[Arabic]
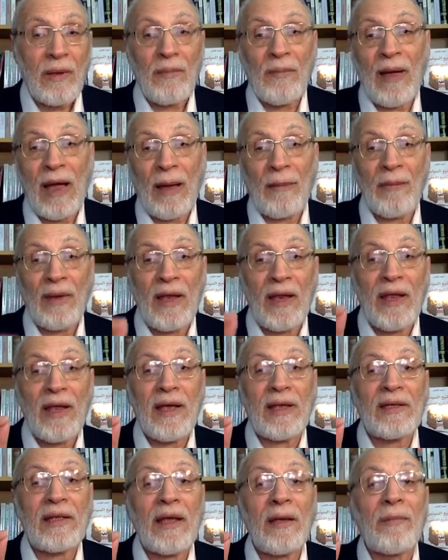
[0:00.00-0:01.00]

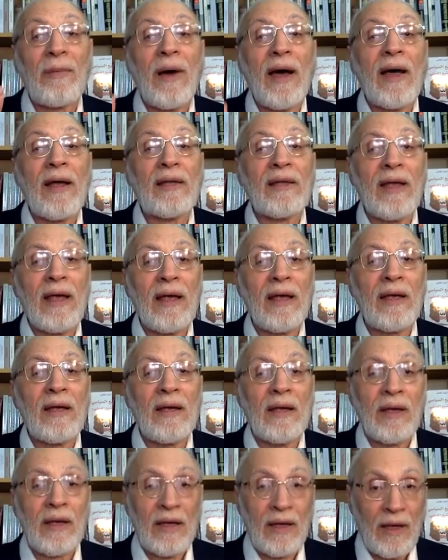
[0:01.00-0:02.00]
بعملية إبادة
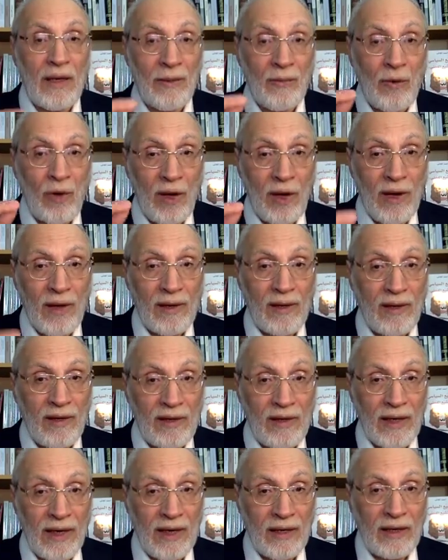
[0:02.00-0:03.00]

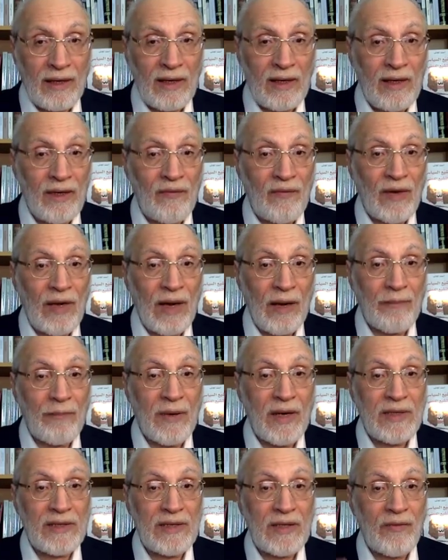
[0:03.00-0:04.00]
لمعارضي الخليفة
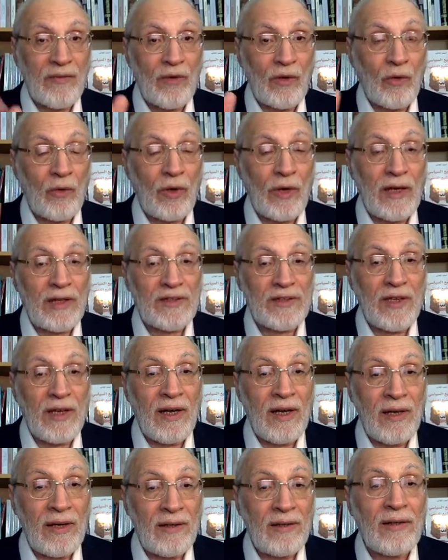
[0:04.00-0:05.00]
العباسي في
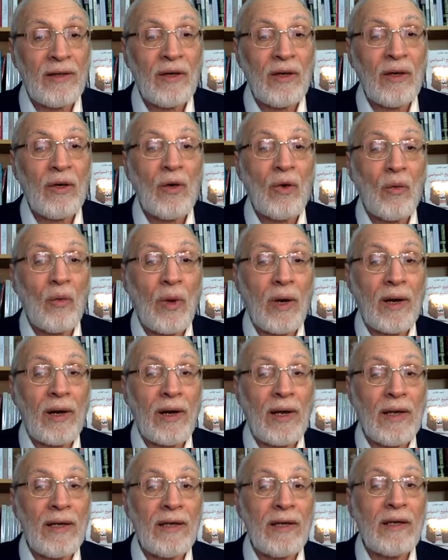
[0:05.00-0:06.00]
خراسان
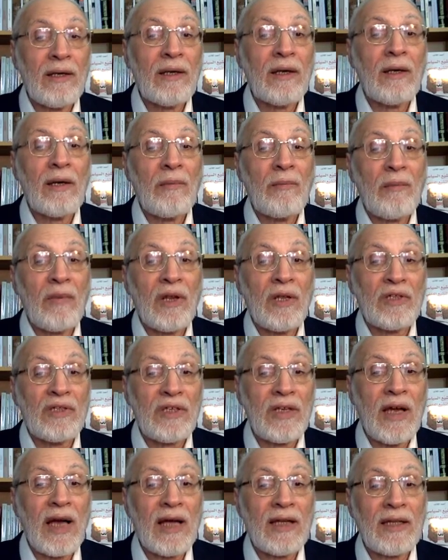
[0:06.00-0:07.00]
والري من
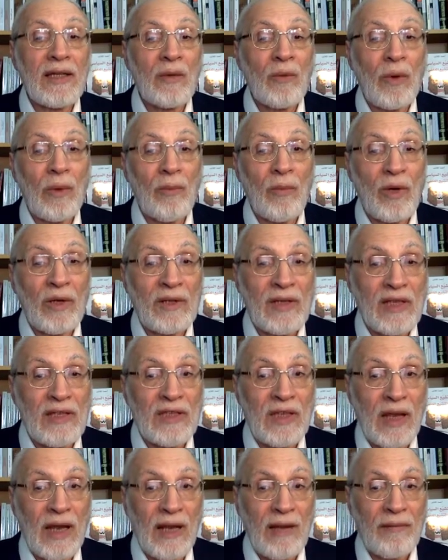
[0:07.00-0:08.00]
الشيعة
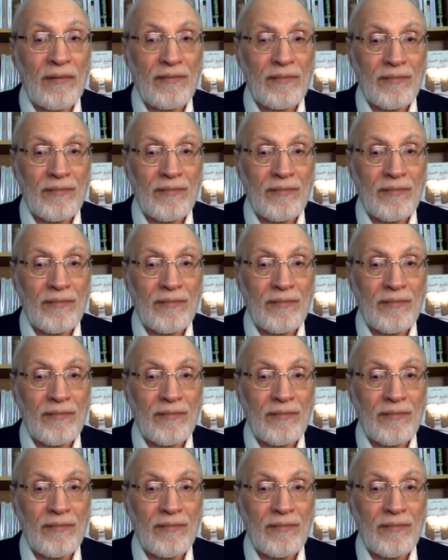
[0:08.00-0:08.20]
والمعتزلة